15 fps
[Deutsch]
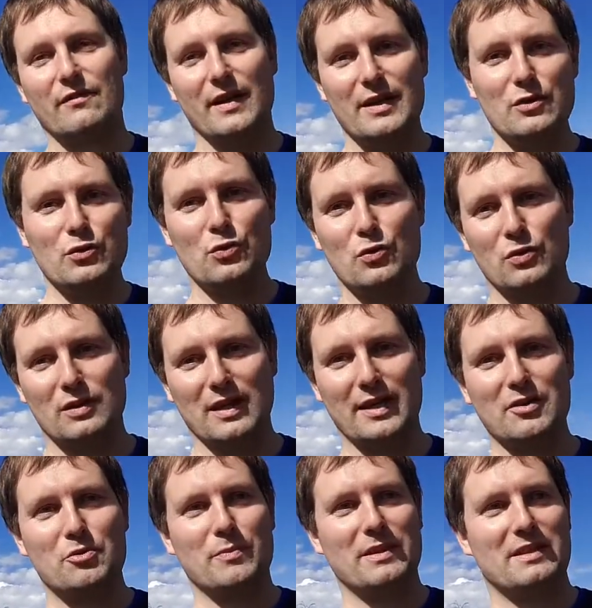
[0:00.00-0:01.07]
wenn du
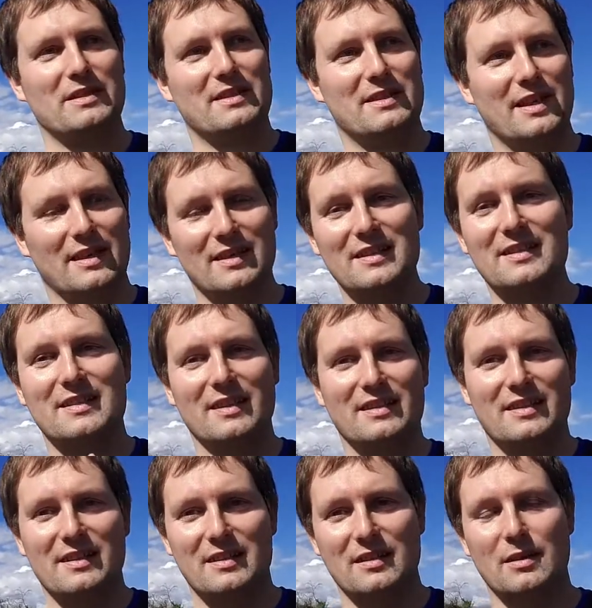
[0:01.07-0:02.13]
kein Spezialist
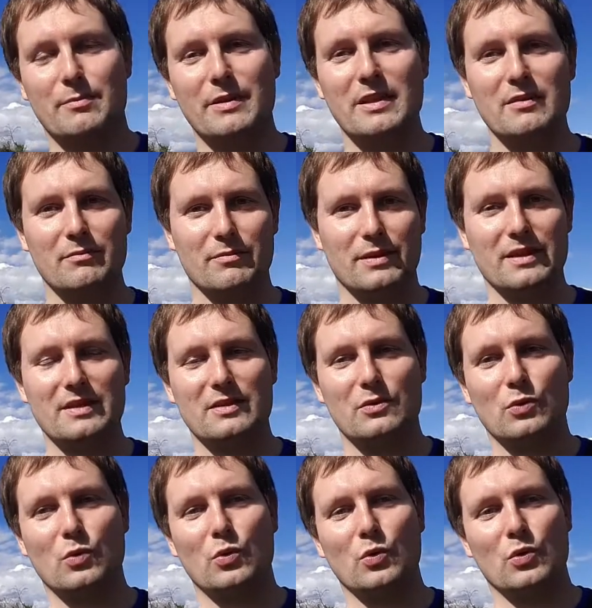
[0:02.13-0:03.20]
in diesen Gebieten bist
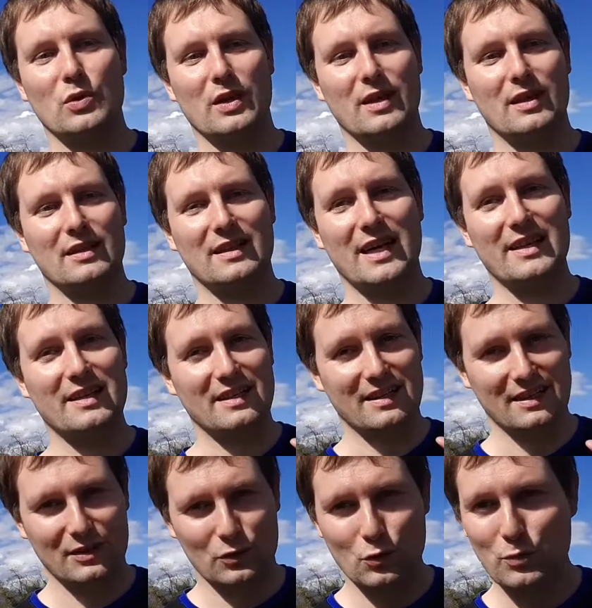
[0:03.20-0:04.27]
oder
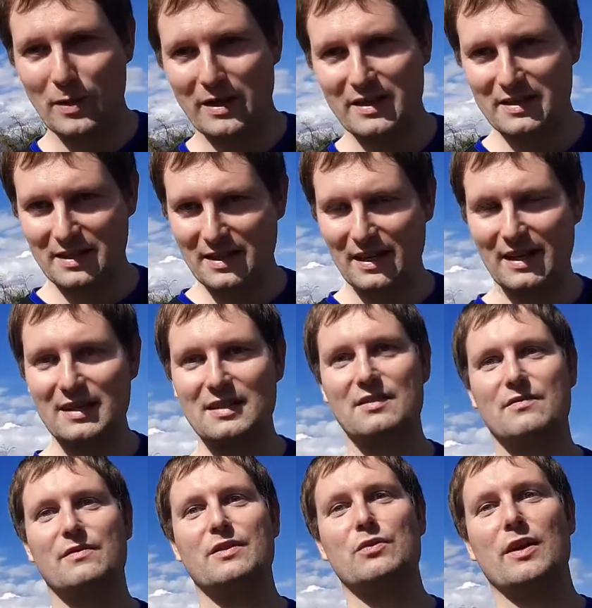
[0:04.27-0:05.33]
keine super Idee
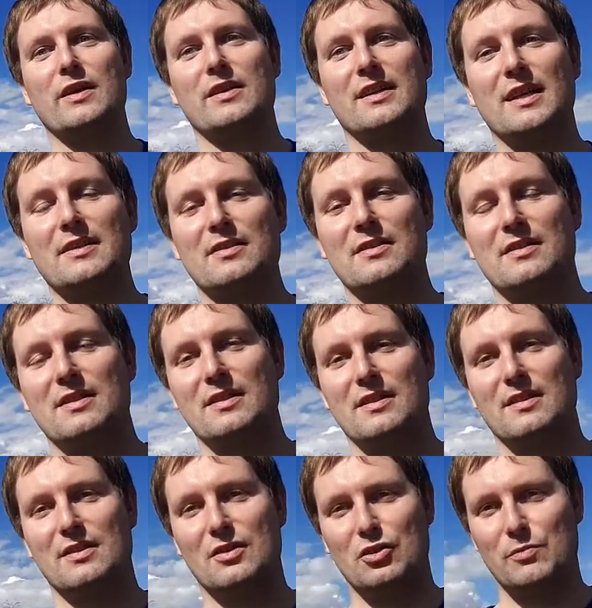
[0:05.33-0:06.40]
hast, wie du eine ganz
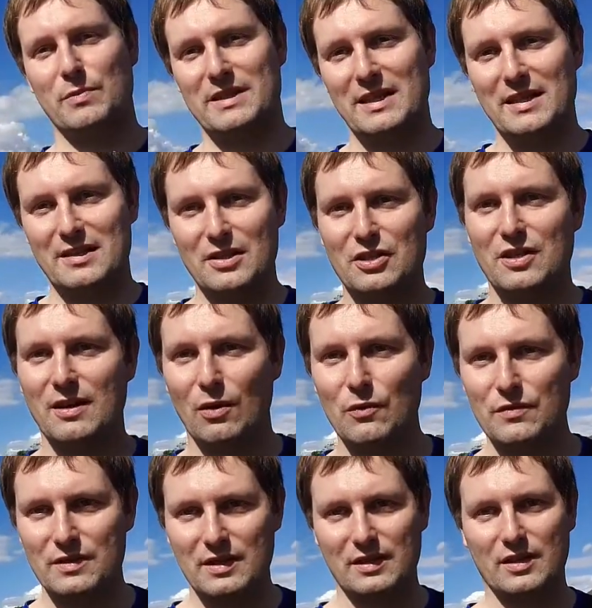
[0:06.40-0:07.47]
äh, spezielle Nische da
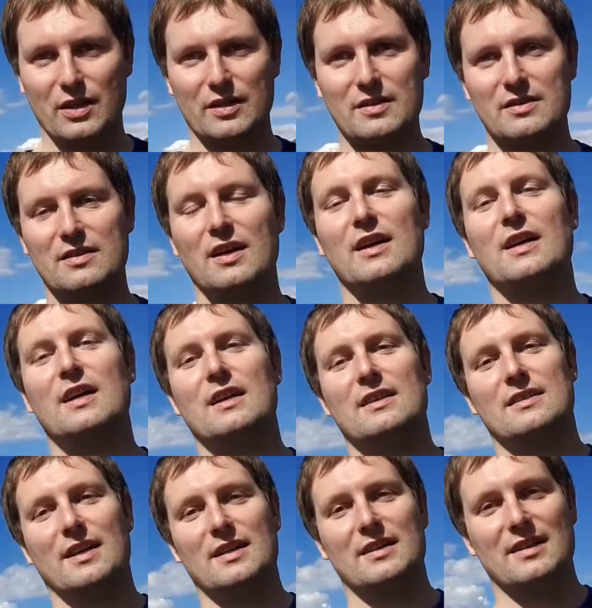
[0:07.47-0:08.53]
aufziehen kannst,
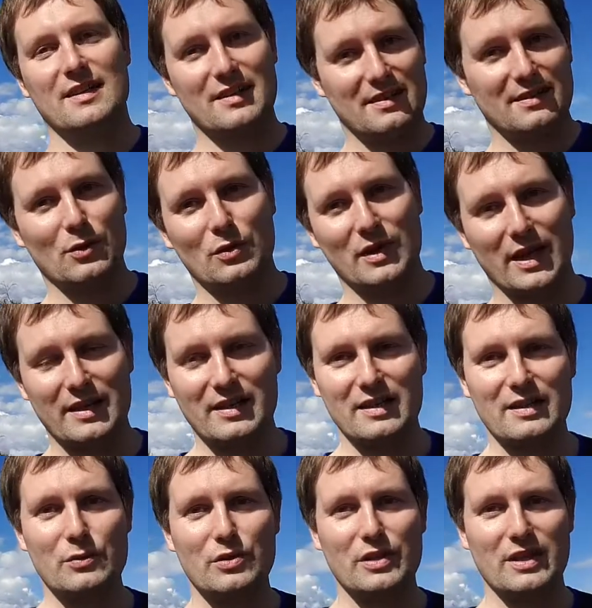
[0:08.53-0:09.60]
dann ist es auch keine
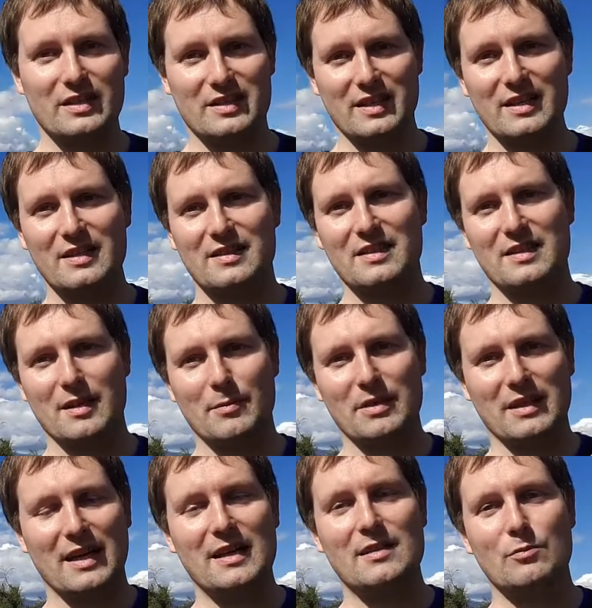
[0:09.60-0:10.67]
Idee, sich da
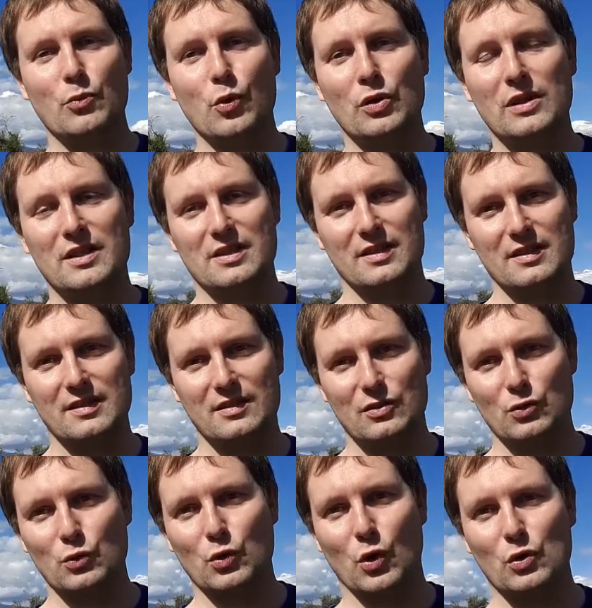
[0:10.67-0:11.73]
mit allen möglichen
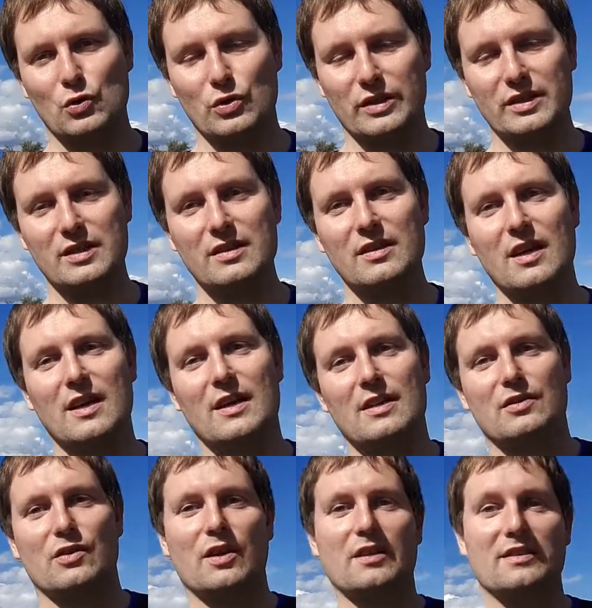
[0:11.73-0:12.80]
zu konkurrieren,
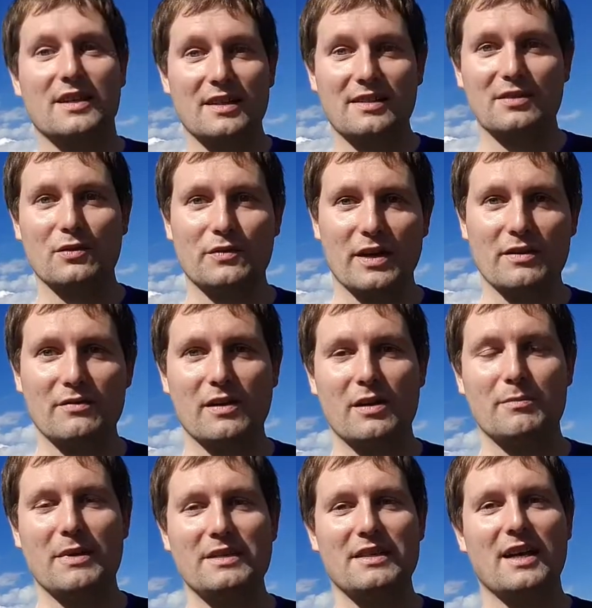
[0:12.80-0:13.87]
sondern dann ist es auf jeden
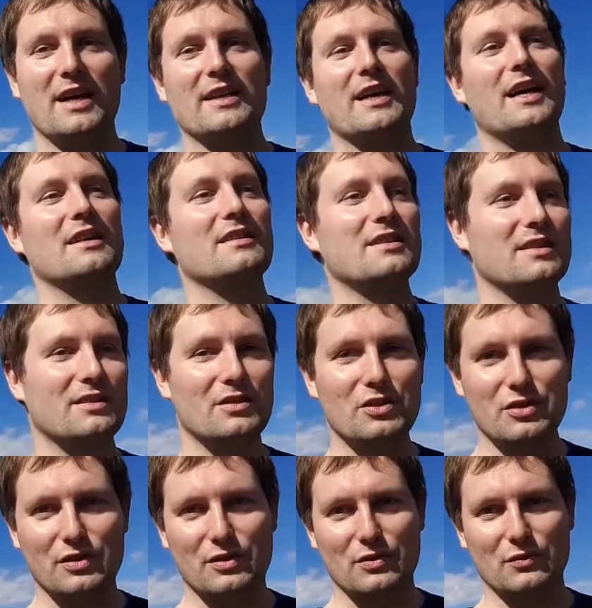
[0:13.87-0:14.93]
Fall besser, eine andere
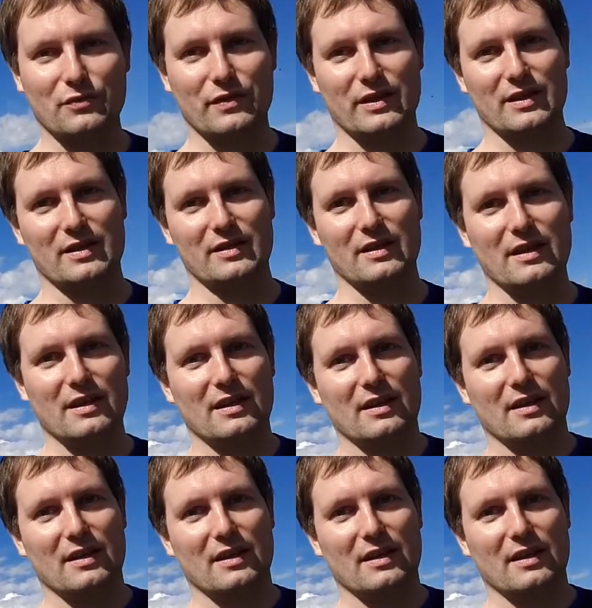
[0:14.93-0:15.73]
Nische zu wählen.